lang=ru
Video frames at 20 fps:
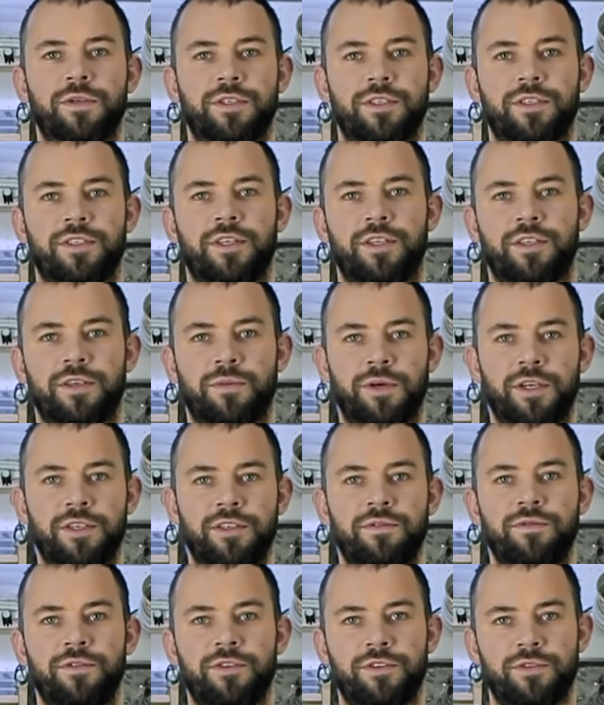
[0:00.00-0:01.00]
создать
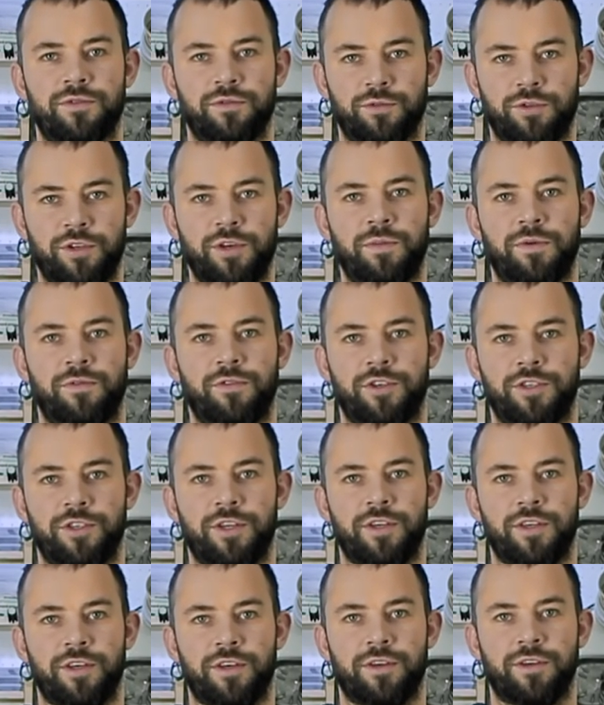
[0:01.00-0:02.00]
абразивность внутри
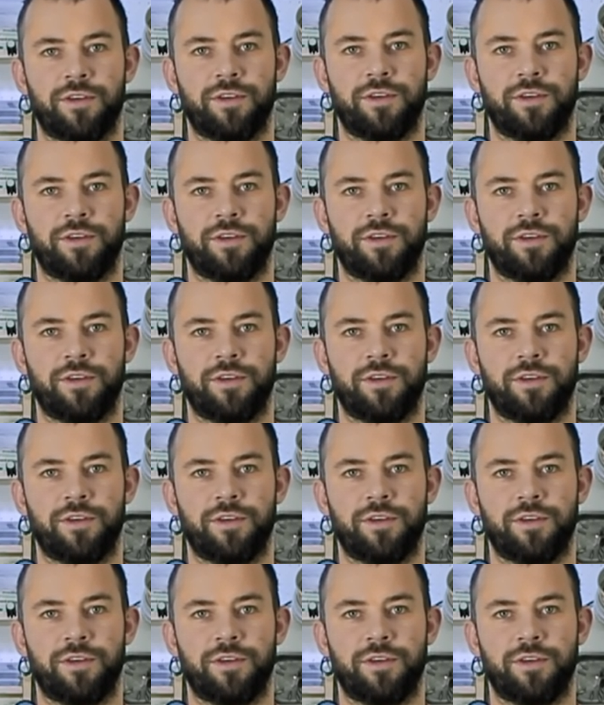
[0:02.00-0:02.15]
повреждения.